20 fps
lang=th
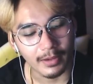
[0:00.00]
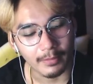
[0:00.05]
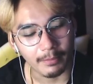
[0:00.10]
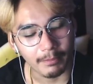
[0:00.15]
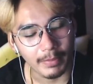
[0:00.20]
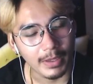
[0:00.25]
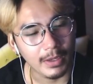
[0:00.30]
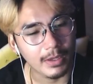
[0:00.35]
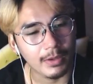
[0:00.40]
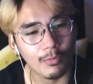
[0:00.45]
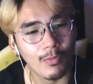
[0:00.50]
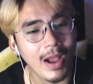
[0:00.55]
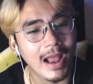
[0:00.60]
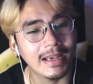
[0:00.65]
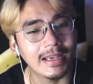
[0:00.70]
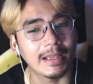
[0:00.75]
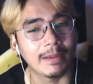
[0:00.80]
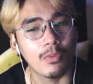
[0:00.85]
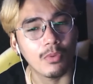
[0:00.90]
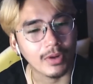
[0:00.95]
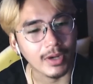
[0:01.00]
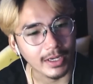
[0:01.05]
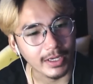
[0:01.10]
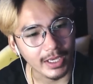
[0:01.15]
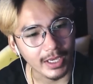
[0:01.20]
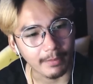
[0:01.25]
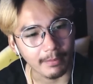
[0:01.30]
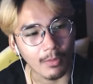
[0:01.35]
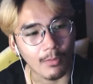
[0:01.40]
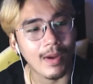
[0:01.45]
ไปว่าเด็กพวกนั้น
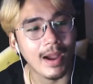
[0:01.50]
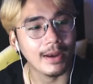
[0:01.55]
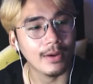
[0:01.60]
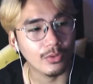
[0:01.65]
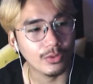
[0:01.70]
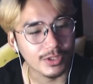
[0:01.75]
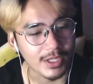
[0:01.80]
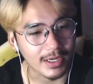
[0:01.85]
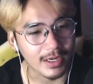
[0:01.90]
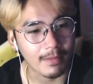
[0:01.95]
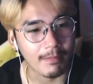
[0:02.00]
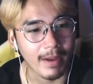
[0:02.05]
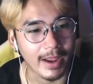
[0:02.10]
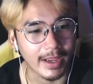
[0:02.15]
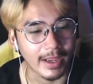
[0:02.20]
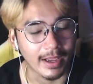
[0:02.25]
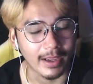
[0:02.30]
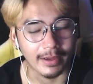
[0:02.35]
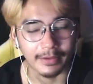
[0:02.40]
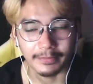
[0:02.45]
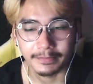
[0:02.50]
เด็กมาว่าลูกฉันทำไมอ่ะ